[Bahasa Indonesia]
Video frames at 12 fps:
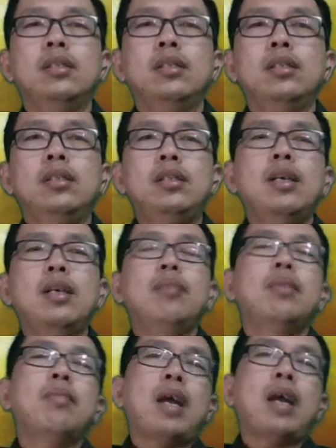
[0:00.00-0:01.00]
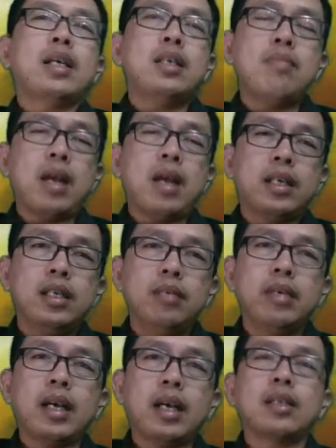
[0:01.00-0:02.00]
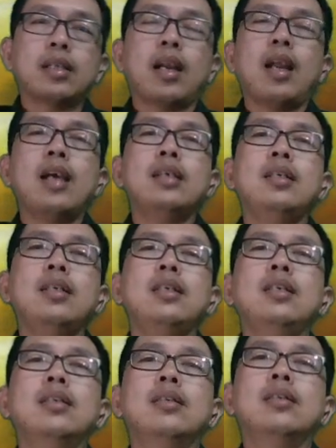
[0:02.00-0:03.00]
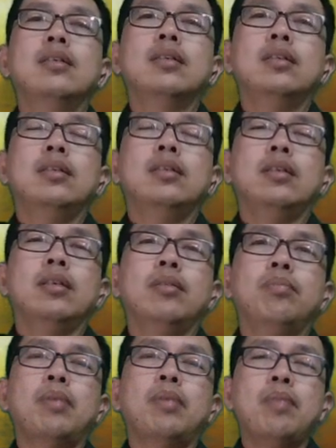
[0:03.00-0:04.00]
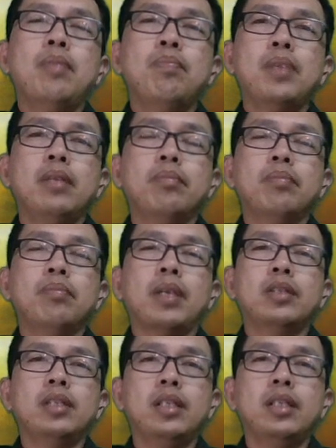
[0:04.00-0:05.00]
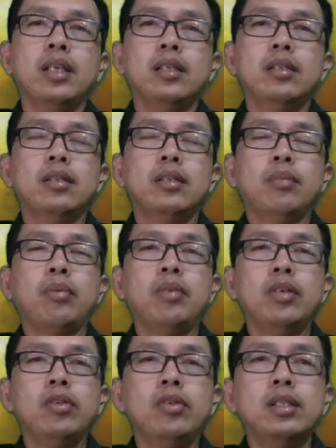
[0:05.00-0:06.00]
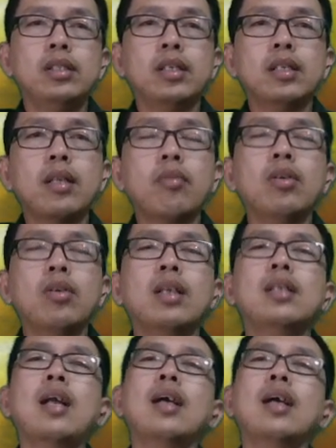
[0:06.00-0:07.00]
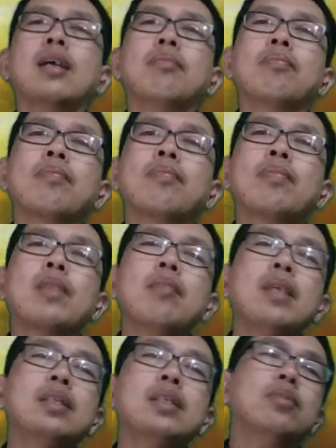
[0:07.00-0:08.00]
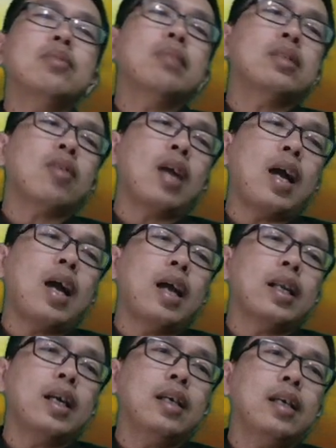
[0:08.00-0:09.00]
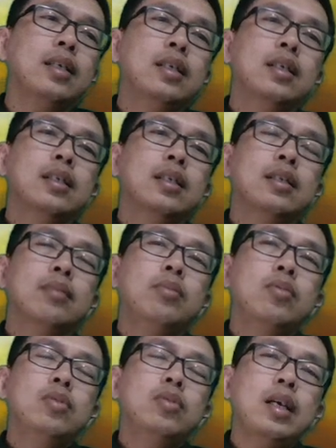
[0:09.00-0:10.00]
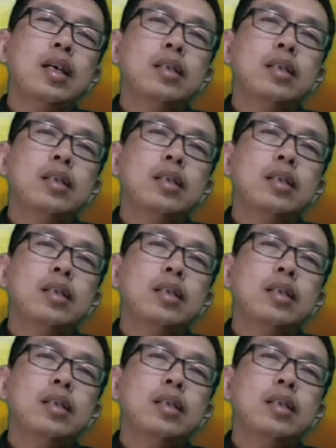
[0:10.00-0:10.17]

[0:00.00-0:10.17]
yang memaki-maki lebih kasar lagi, ya, pemimpin presiden Republik Indonesia, tapi kok tidak ditangkap? Masa cuma seorang anak muda